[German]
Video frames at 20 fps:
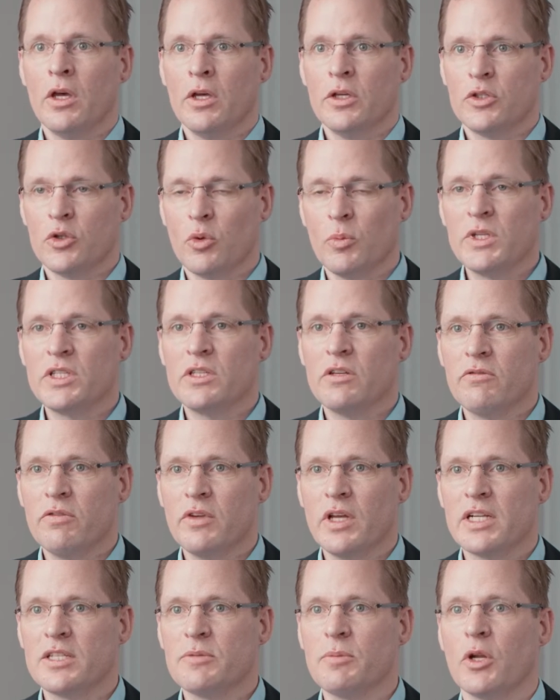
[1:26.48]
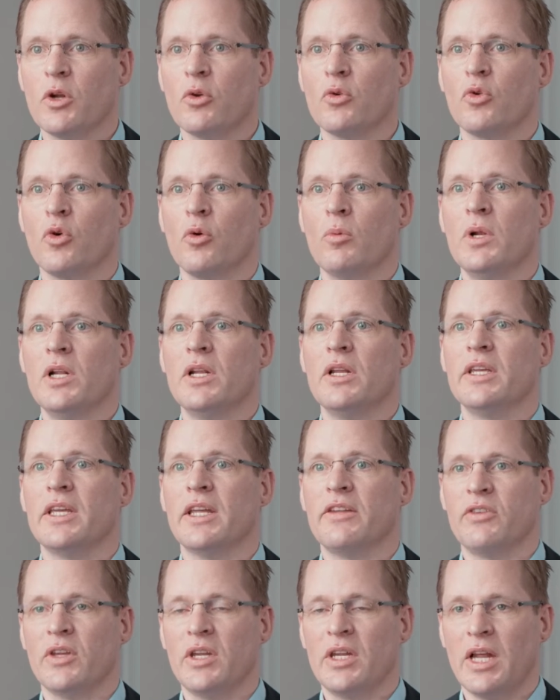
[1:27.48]
Somit sind wir als Mann und Hummel
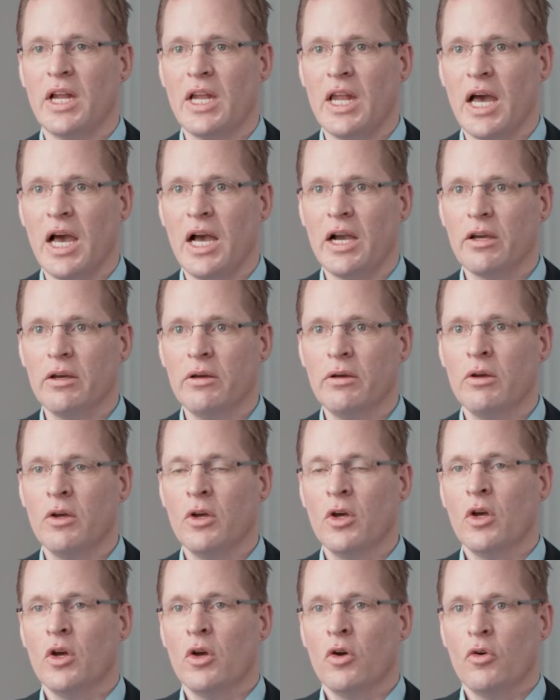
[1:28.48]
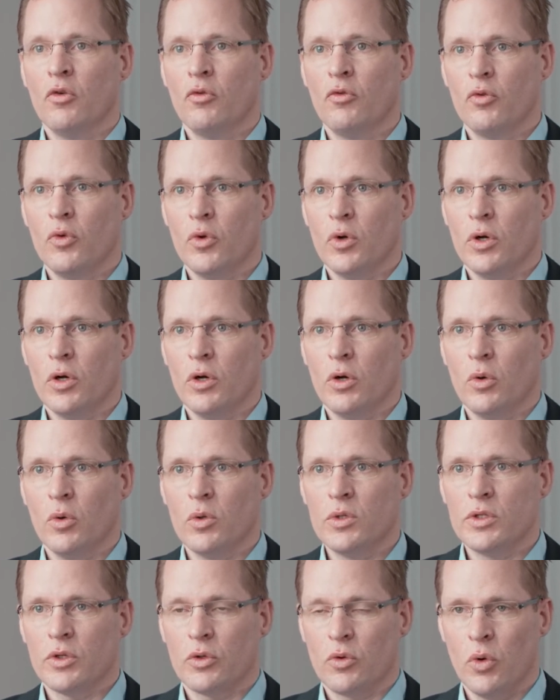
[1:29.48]
jetzt in der Lage, für
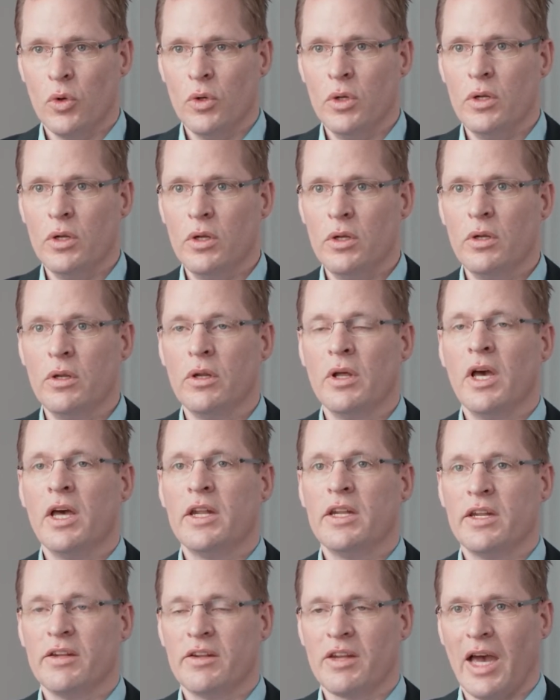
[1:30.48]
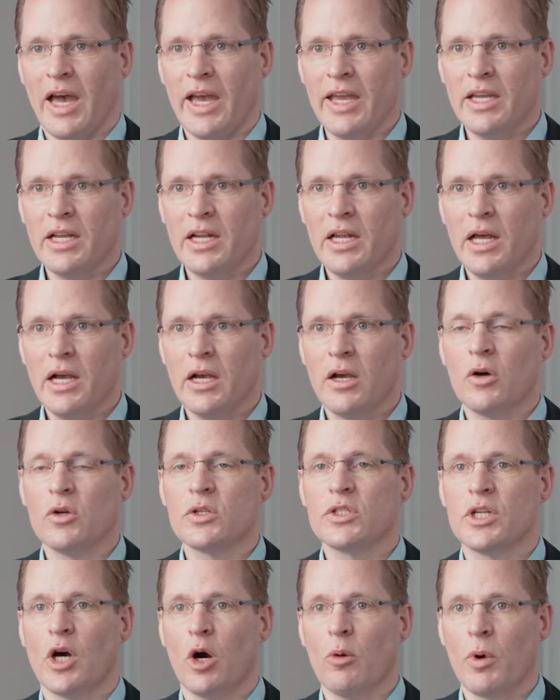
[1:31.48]
unsere Kunden einen Dreiklang
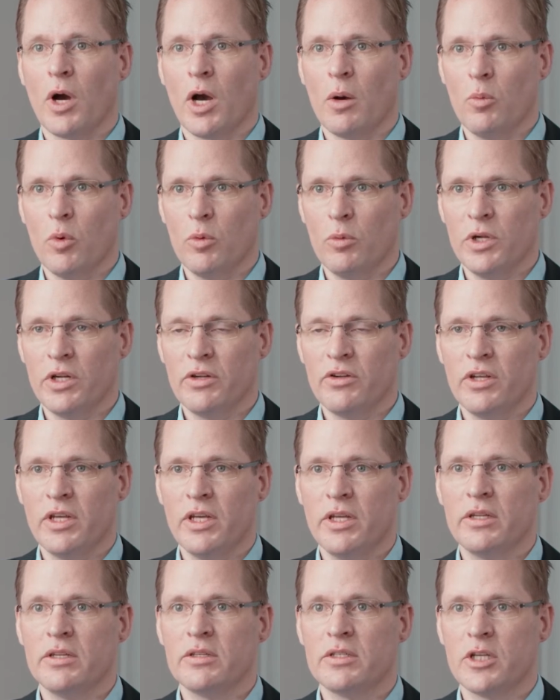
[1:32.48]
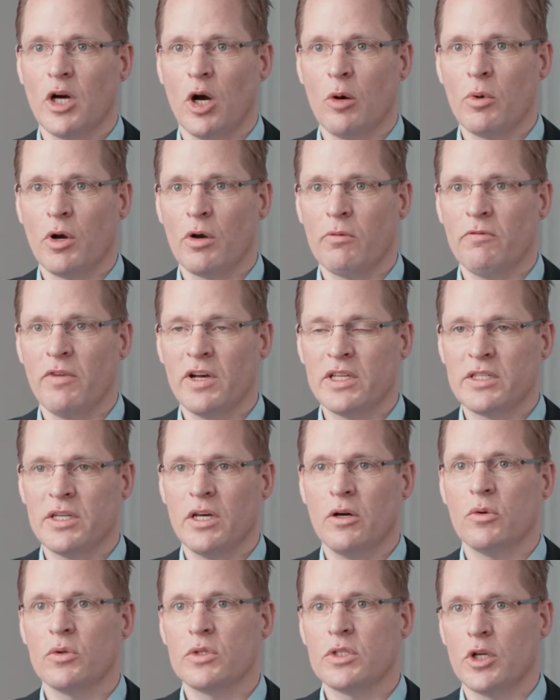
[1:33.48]
aus sauberer Mobilität, sauberem
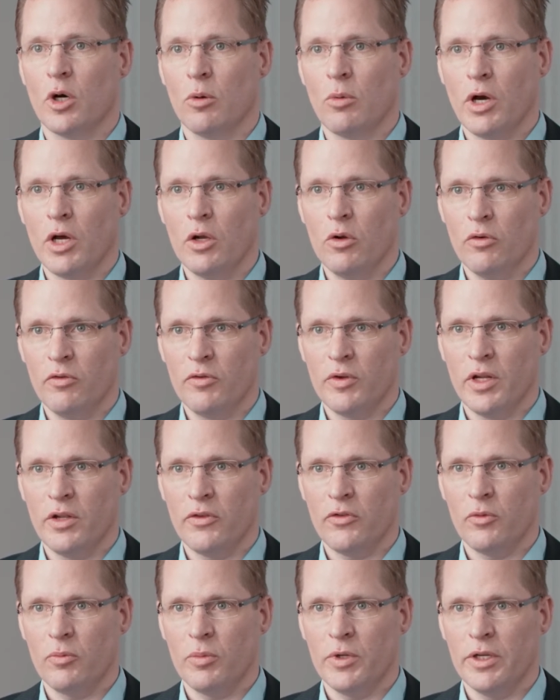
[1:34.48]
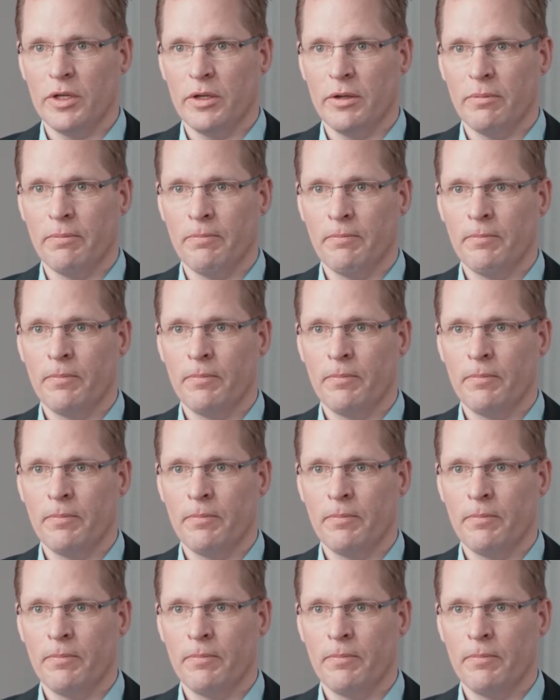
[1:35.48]
Wasser und sauberer Luft anzubieten.